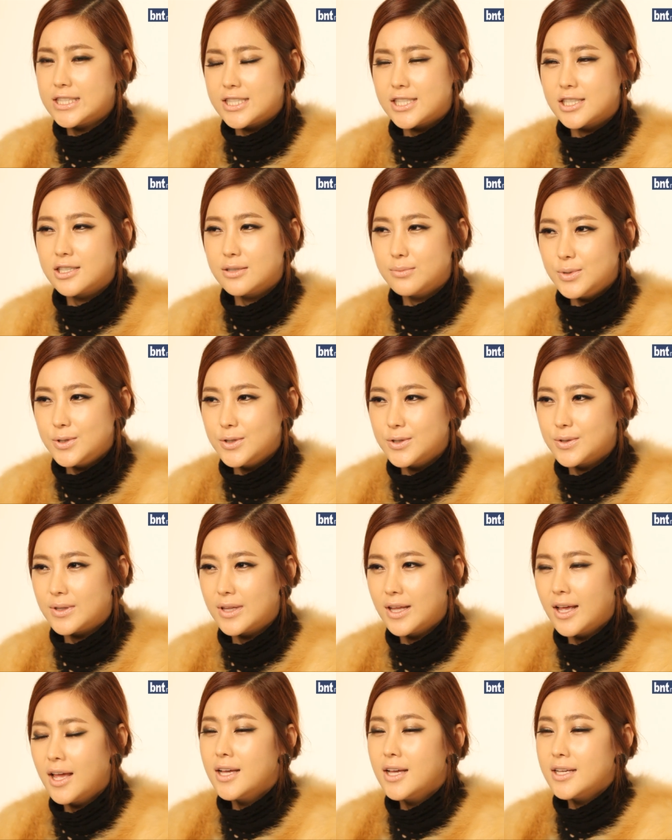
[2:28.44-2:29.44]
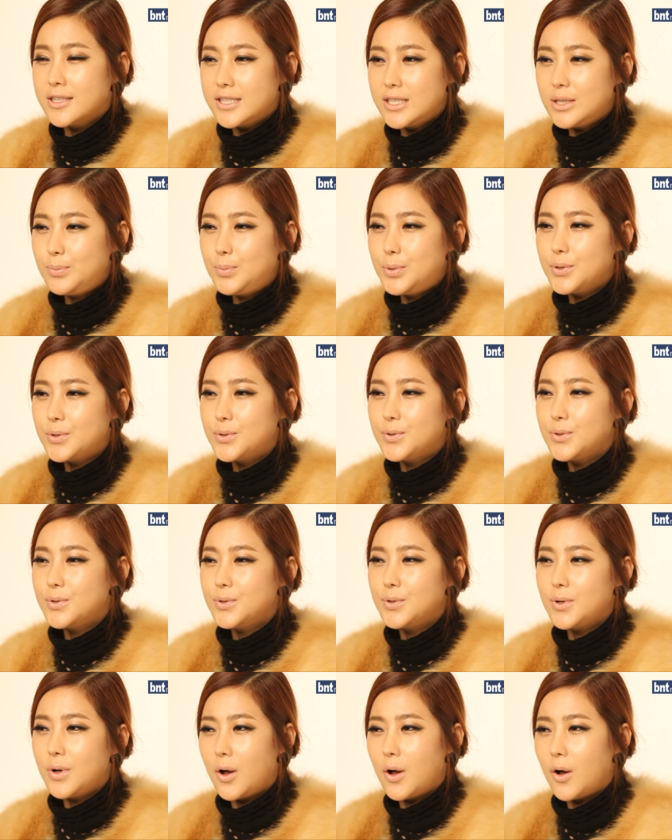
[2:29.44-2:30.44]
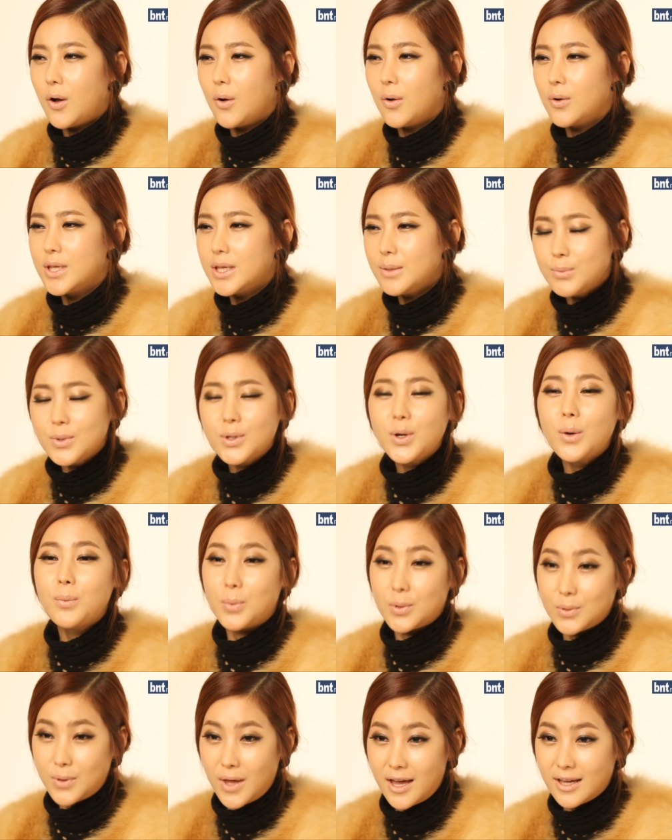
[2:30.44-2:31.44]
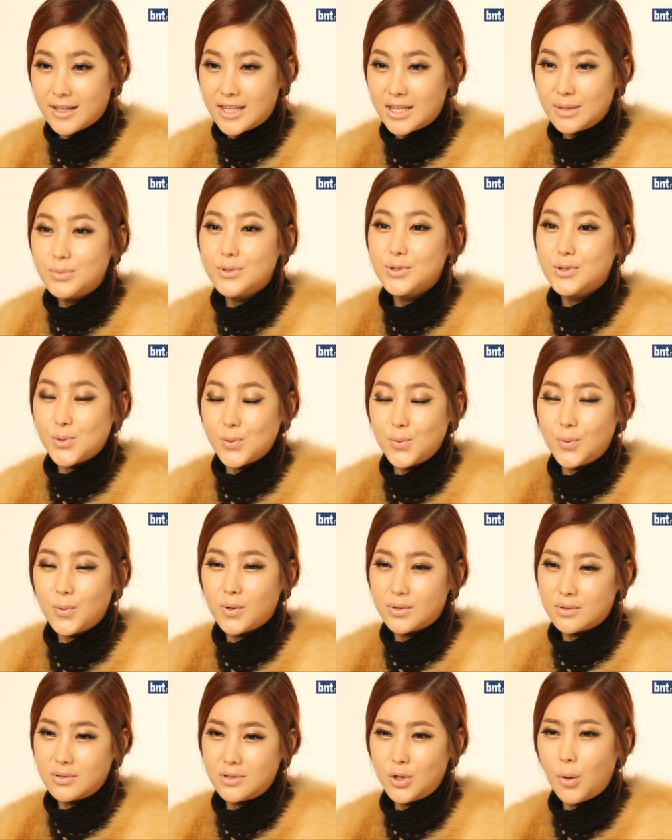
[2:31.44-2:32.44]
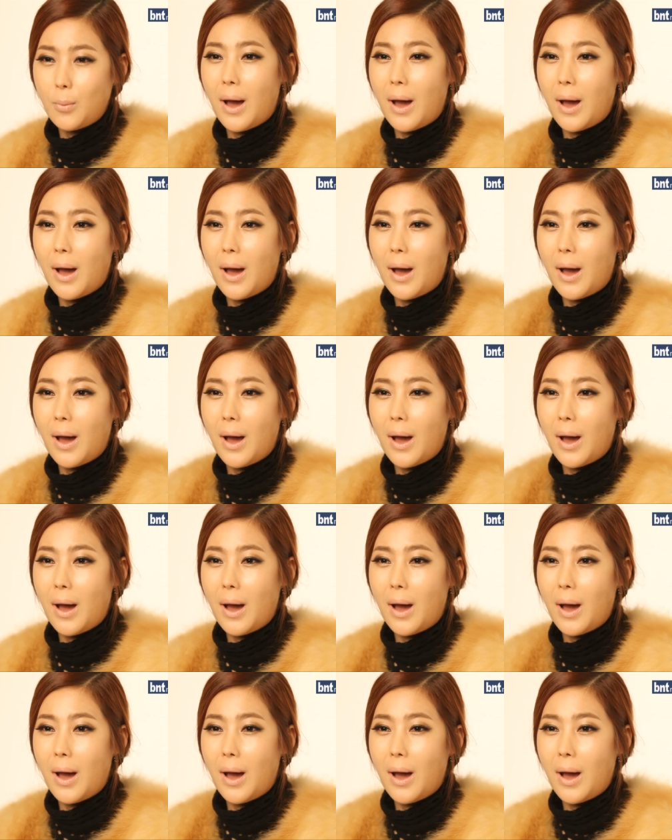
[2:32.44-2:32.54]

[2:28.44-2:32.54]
지금은 슬프고 어, 힘든 것보다 기분 좋은 것들이 더